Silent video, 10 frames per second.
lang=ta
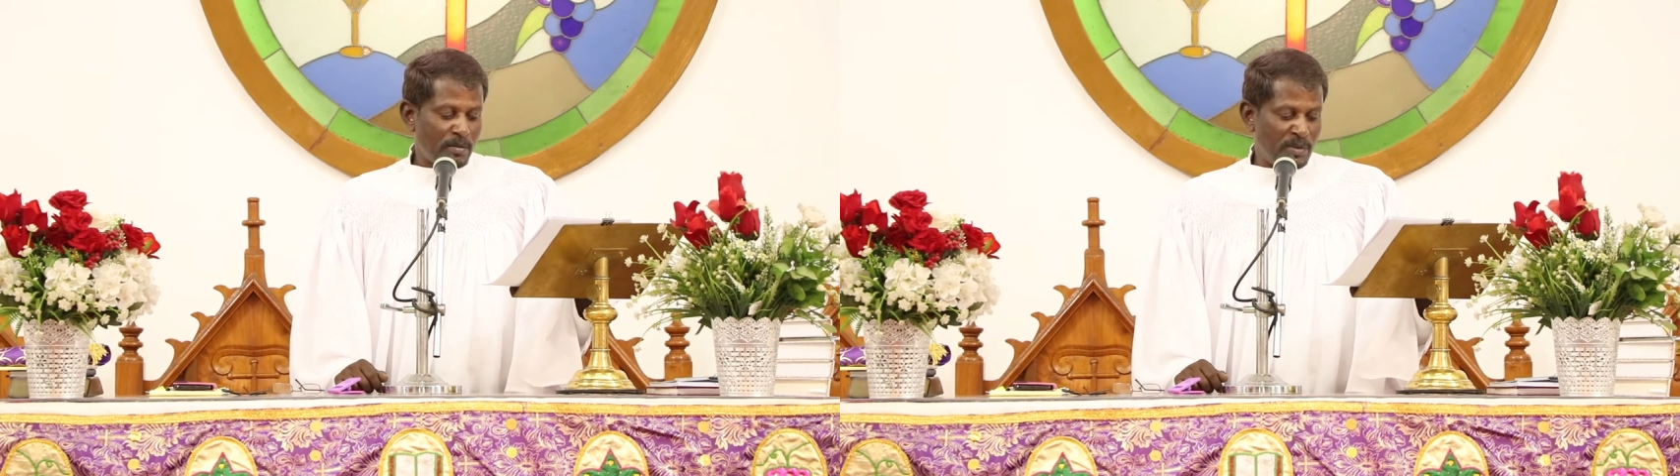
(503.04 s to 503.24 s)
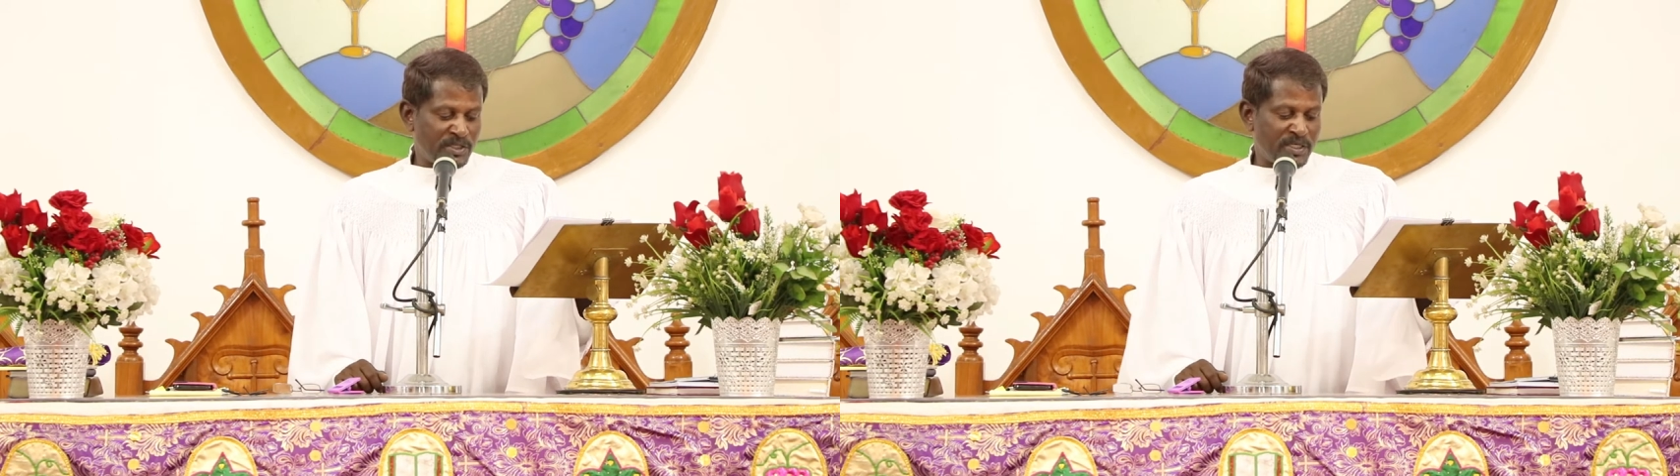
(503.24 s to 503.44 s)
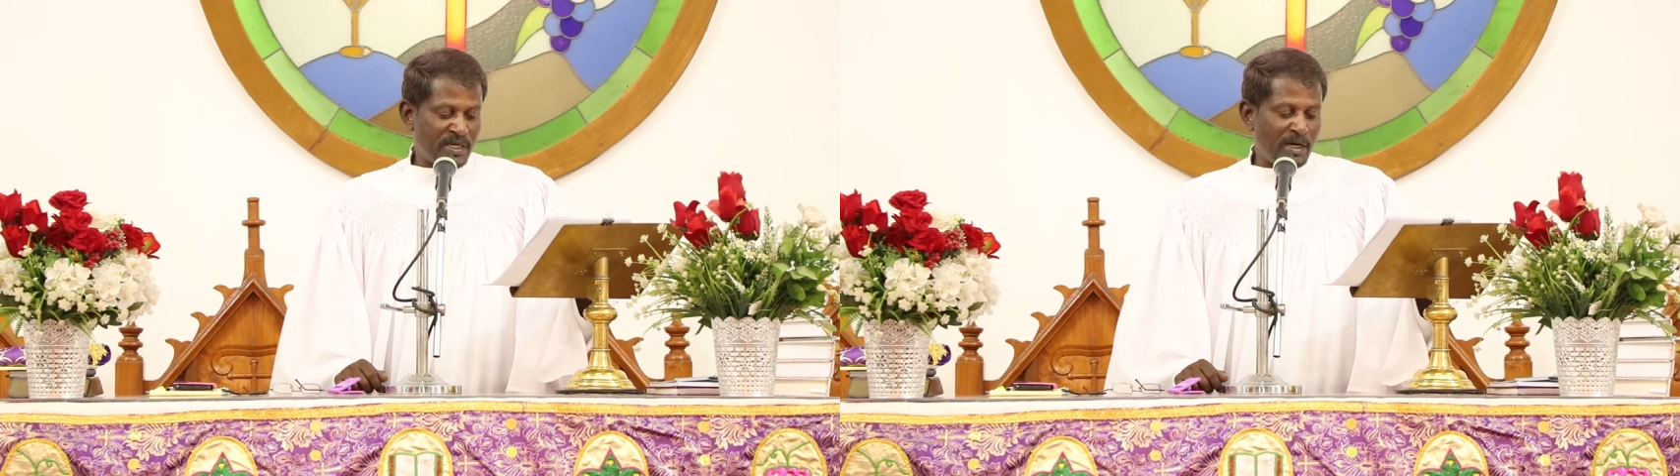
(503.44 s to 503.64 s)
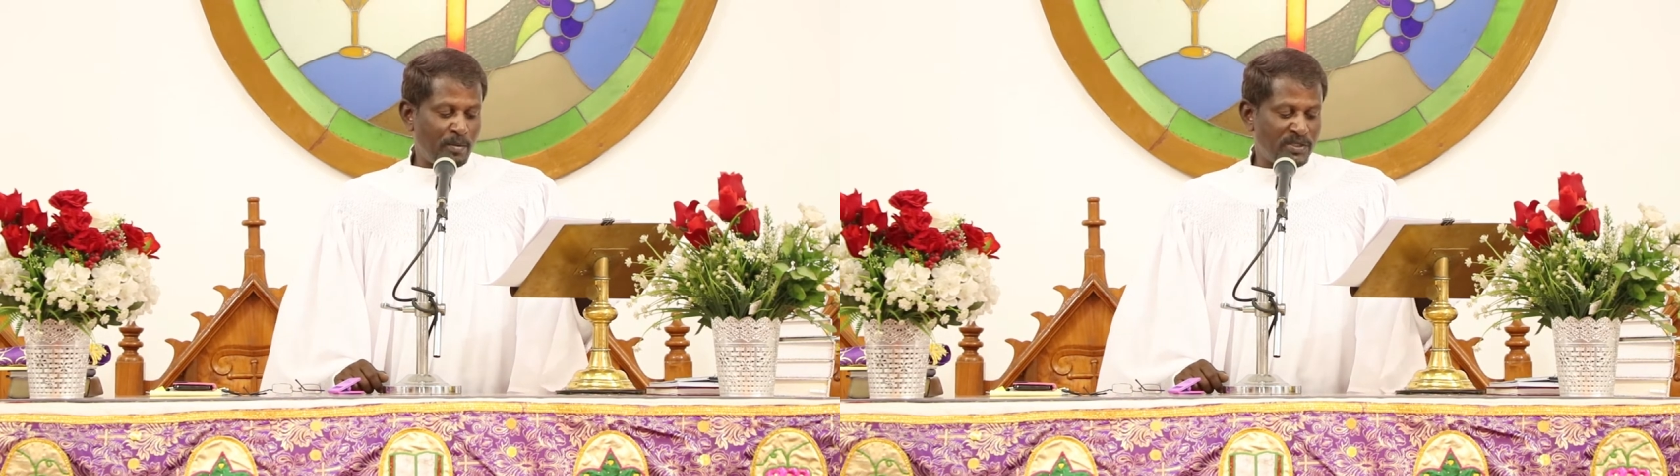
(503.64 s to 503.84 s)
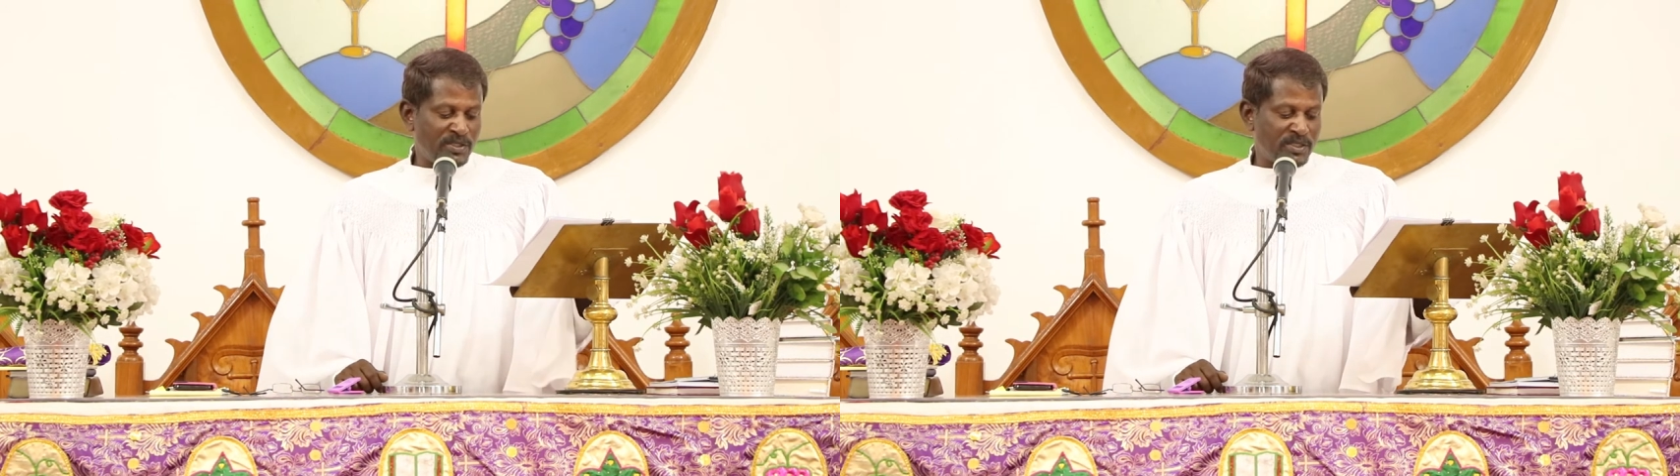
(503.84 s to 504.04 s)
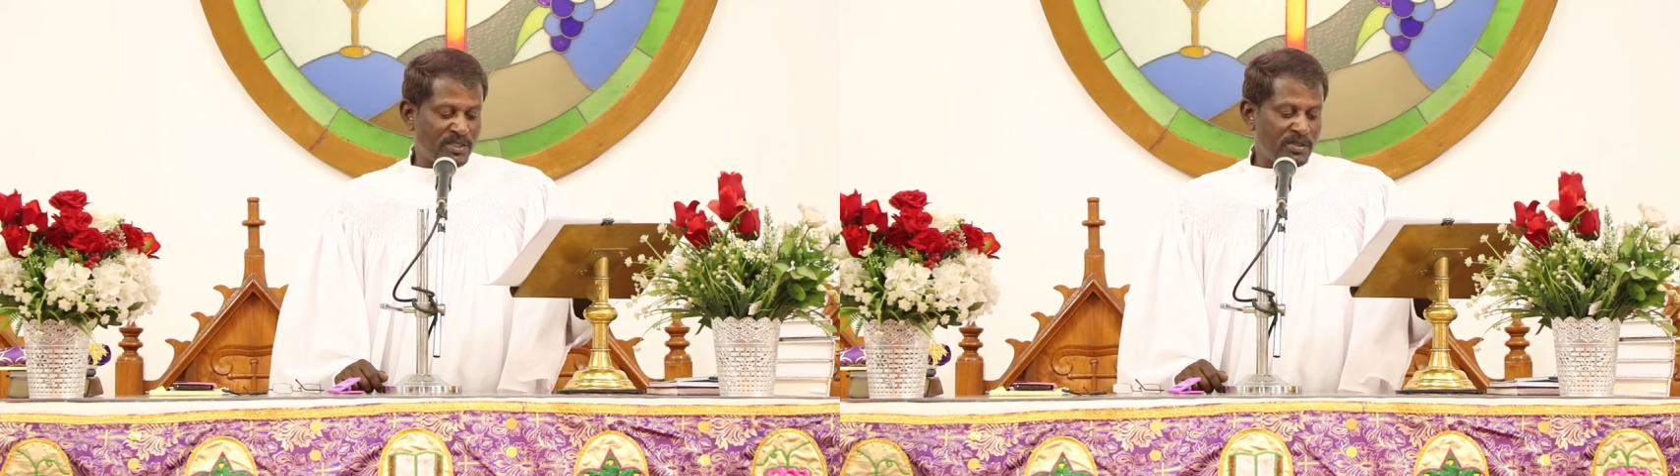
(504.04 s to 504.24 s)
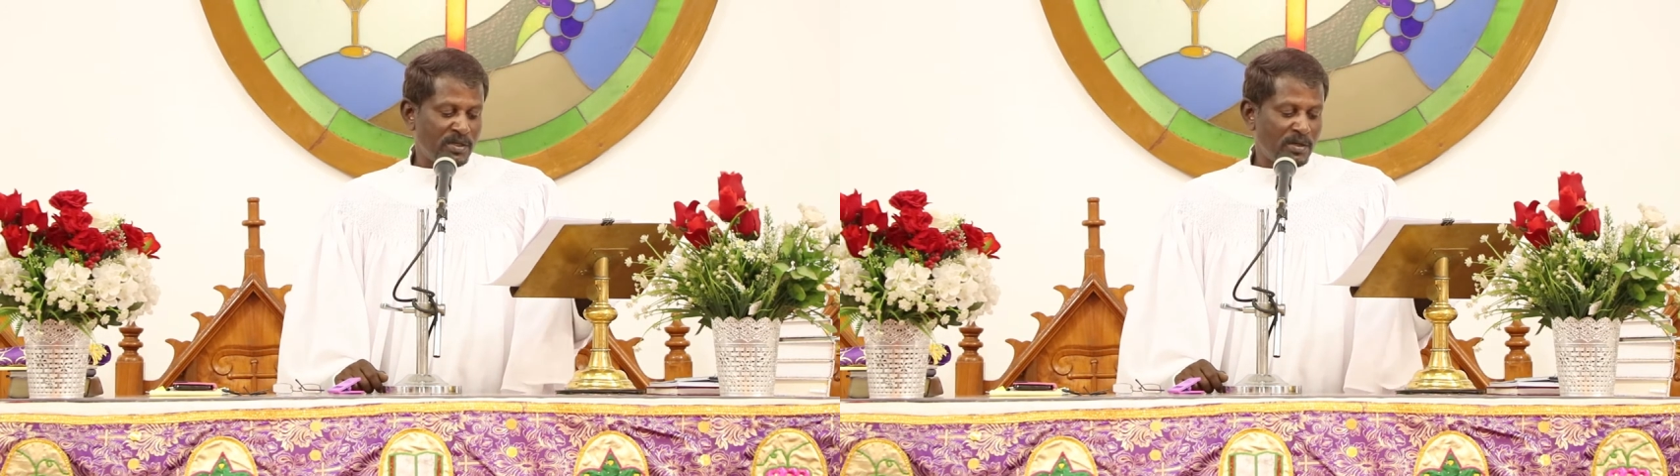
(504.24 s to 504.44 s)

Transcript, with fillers: மிஸ்டர் அண்ட் மிஸ்ஸஸ்